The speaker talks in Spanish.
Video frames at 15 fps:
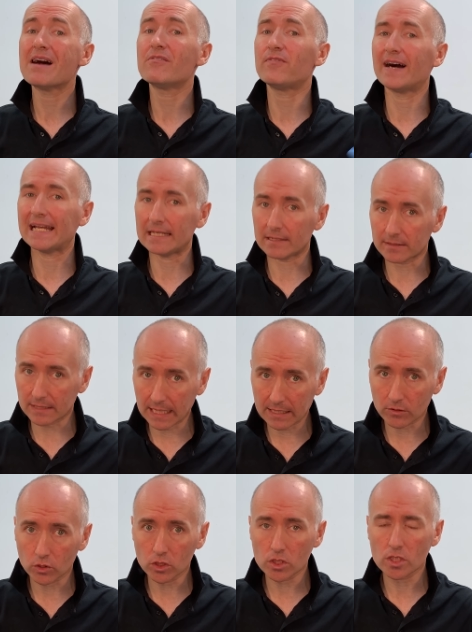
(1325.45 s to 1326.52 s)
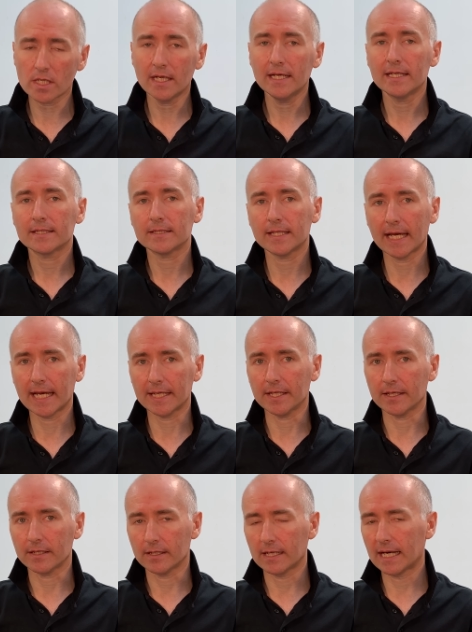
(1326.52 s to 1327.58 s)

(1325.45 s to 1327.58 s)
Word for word: faltados de aire,